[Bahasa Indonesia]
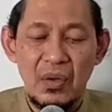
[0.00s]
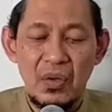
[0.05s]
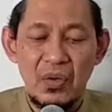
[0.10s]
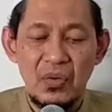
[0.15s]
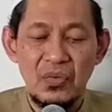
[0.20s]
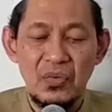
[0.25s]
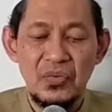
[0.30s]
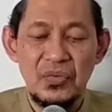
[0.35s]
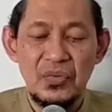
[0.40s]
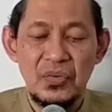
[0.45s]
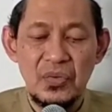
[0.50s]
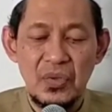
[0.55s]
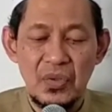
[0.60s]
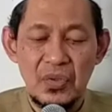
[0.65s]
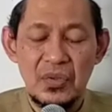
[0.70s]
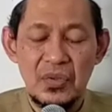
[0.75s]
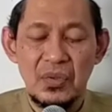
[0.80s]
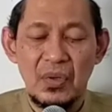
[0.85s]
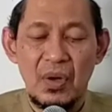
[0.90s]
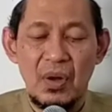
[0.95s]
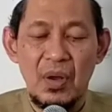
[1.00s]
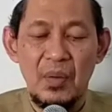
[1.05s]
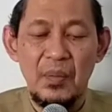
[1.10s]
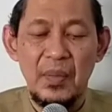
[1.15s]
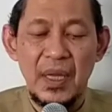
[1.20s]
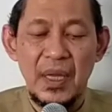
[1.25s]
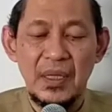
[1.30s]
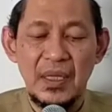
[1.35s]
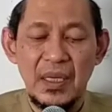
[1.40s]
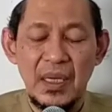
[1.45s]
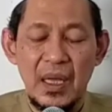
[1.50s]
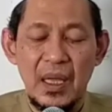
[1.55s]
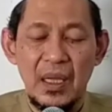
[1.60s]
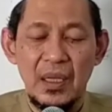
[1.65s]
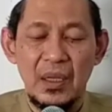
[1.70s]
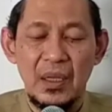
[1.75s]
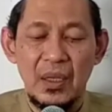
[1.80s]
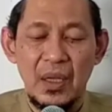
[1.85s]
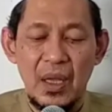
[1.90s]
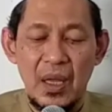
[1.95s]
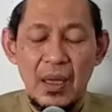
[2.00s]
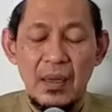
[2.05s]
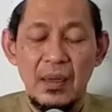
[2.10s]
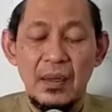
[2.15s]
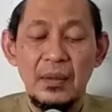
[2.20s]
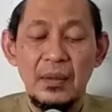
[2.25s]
khusus rahmati Allah